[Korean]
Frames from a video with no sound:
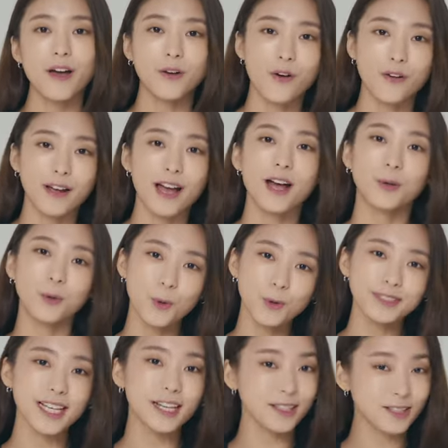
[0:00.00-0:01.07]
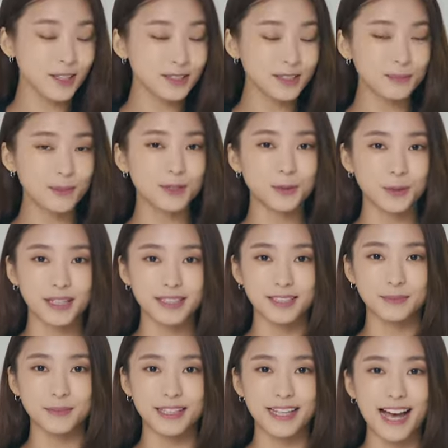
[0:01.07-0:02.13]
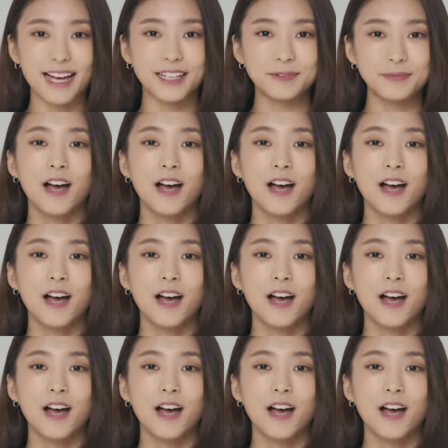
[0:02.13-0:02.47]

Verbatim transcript: 건강 꼭 챙기셨으면 좋겠습니다.